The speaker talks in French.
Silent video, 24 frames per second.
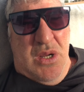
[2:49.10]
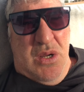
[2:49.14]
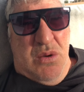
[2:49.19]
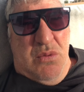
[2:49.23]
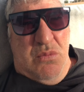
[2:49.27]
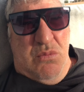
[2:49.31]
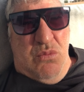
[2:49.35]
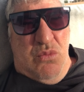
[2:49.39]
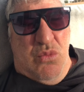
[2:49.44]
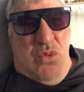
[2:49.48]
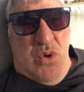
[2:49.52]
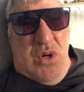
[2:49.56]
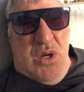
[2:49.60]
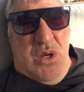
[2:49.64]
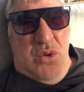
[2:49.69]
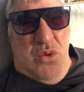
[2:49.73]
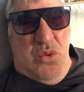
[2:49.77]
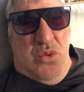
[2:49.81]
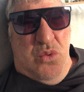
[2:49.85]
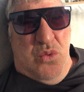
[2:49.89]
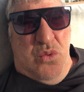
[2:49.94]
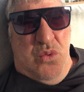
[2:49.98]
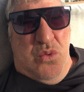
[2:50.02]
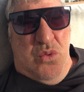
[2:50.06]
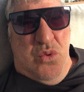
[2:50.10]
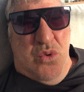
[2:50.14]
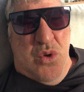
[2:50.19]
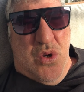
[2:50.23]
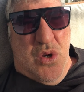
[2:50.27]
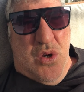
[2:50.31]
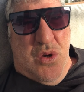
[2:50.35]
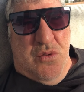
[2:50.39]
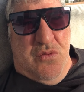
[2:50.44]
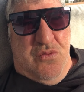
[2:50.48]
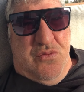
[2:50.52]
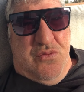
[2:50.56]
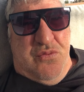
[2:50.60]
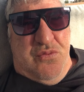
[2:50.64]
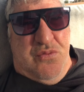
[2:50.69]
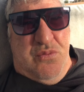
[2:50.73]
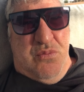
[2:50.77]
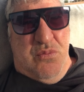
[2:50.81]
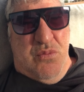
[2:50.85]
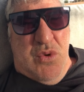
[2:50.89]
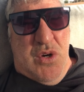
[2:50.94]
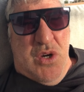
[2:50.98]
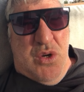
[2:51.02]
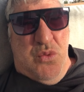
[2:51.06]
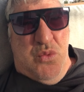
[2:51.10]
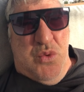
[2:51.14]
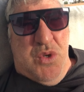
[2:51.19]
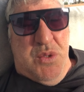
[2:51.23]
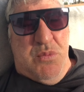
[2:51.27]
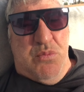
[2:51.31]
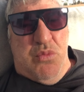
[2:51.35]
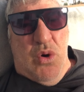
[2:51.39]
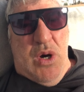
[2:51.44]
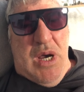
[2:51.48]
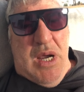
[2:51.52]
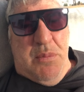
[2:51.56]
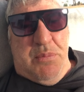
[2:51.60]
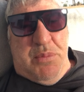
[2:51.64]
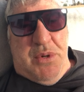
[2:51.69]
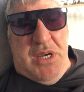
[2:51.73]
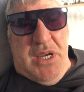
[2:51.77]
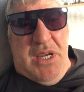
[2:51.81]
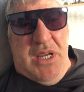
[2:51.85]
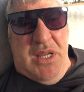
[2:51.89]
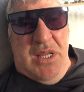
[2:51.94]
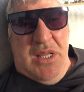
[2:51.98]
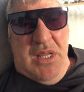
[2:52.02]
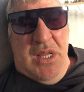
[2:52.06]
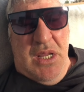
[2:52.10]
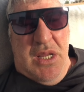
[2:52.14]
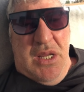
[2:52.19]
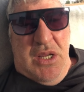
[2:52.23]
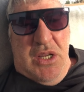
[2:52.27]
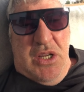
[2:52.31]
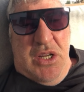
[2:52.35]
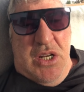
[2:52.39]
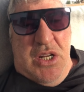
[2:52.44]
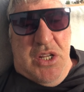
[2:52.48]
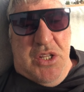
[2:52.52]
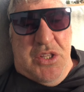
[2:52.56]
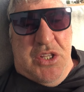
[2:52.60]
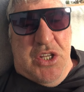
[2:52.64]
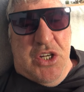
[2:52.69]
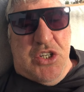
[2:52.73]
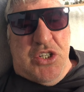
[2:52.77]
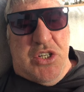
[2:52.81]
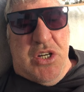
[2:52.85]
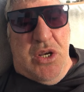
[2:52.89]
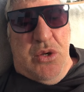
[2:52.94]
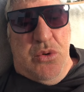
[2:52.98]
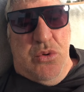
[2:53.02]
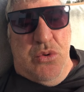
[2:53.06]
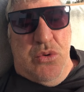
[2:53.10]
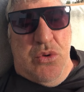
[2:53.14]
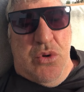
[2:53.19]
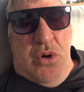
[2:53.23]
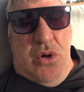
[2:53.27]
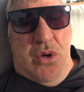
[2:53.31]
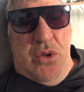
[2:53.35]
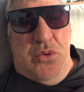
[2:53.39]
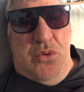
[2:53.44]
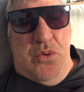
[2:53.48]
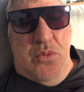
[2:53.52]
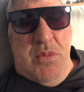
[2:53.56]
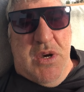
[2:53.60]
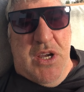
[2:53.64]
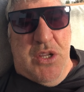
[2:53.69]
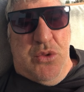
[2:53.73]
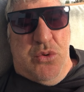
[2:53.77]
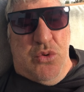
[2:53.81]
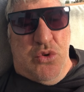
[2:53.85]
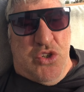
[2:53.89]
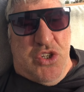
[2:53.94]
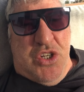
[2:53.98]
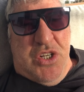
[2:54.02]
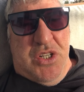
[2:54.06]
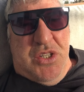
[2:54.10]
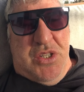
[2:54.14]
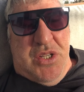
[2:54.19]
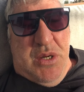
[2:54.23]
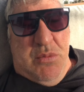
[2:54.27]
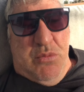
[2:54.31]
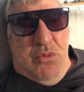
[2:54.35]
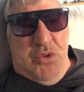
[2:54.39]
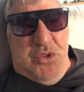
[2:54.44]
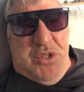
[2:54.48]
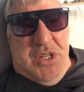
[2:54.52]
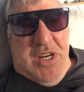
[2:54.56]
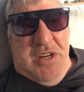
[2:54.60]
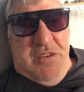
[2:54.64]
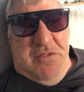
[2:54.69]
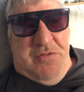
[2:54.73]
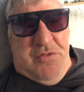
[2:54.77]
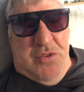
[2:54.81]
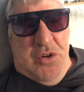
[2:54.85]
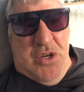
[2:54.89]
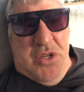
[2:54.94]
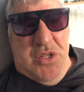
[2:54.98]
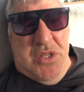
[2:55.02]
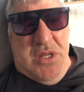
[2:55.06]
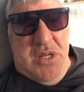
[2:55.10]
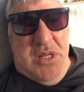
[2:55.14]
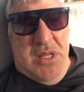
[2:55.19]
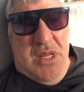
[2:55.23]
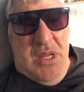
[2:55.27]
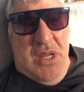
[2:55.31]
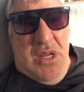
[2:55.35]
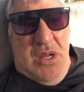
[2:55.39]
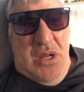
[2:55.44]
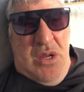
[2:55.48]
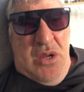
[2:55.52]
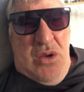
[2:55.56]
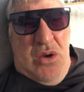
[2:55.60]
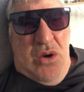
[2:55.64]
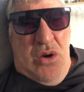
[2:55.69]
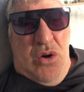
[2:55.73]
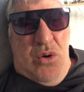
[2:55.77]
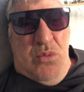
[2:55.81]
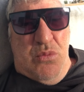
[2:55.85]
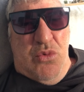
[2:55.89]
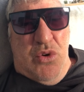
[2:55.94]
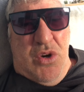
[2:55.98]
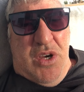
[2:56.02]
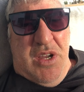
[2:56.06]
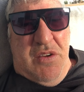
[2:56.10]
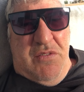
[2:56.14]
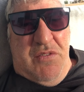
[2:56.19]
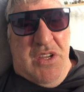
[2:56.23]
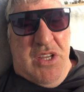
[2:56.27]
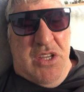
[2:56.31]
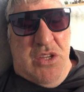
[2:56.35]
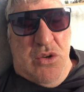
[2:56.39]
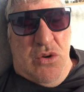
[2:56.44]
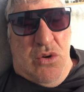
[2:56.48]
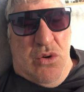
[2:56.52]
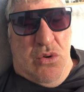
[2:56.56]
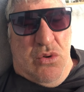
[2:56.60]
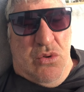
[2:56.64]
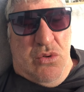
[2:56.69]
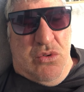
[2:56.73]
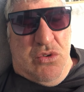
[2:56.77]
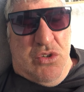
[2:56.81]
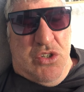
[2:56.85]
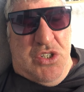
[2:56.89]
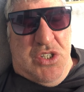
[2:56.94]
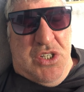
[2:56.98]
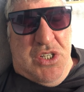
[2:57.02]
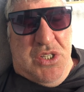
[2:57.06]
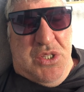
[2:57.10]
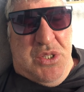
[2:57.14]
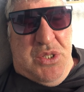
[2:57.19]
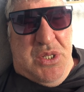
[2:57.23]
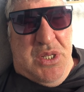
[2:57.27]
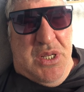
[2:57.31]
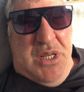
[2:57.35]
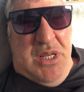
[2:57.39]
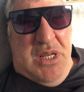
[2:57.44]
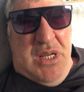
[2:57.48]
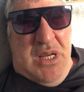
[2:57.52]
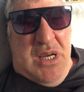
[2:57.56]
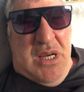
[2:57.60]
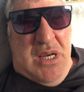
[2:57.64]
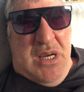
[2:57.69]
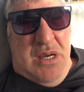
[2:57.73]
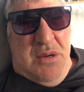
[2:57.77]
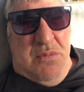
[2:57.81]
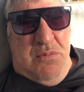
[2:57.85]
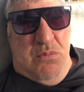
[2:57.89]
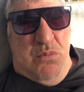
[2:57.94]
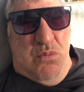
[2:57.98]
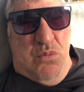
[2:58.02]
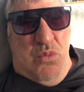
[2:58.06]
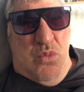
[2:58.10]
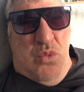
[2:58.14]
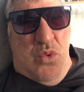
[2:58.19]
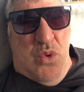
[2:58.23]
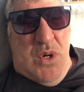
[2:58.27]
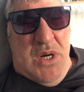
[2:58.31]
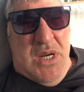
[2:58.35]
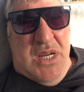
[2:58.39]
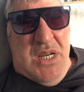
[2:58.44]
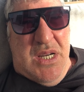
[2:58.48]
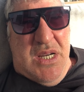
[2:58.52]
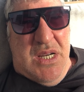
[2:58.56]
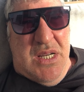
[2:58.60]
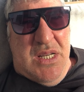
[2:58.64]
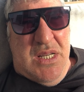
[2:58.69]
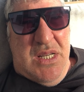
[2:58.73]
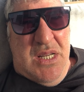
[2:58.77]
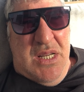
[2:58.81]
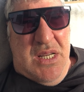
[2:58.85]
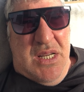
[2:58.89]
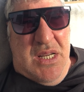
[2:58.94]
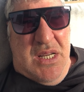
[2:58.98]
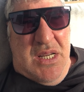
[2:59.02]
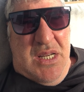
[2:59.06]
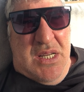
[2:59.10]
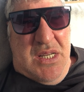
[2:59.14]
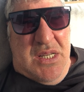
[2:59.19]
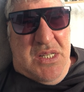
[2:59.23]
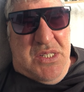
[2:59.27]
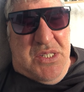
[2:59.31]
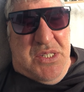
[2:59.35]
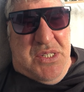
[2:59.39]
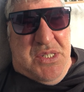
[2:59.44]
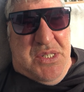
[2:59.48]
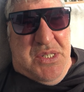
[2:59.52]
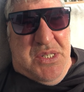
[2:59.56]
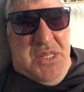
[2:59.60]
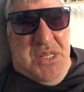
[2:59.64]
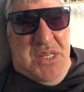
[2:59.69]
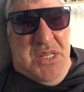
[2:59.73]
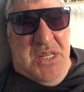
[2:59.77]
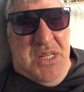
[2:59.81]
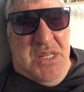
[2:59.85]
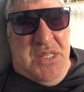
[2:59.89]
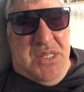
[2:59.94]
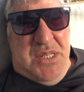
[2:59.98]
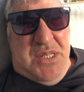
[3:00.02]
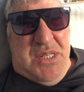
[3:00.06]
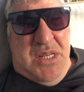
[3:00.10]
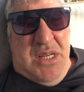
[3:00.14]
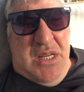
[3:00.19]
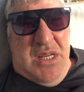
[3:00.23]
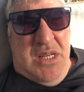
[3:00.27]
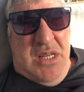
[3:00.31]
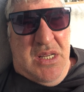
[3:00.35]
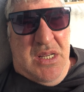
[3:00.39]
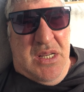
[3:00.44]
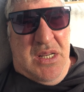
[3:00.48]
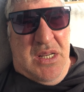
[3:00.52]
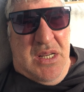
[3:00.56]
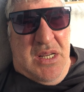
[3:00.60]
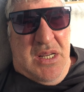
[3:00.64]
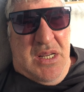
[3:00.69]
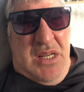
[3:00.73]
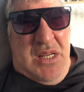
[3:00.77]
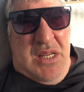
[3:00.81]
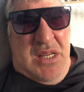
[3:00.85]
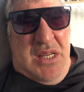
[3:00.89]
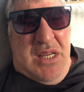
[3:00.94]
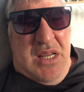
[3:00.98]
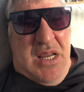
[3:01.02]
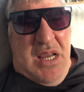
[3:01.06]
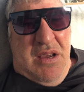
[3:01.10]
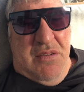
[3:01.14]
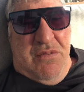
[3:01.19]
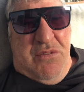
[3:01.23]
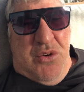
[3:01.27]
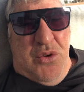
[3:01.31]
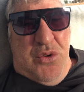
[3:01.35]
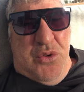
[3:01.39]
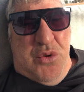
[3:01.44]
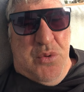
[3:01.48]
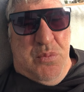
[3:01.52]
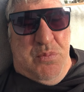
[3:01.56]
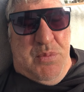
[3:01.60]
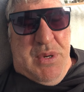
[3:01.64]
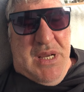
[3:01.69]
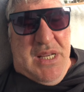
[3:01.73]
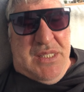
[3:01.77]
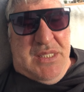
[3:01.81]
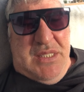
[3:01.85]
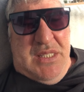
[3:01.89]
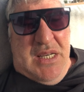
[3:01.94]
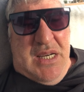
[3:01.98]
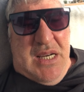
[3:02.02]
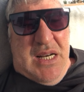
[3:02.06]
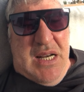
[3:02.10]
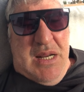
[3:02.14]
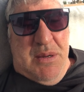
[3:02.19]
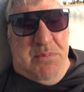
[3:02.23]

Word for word: moins 9, moins 8. Bon, après, il était déjà 1h du mat, donc j'ai éteint mon téléphone. En me réveillant, j'étais à moins 6. Et avant de partir à la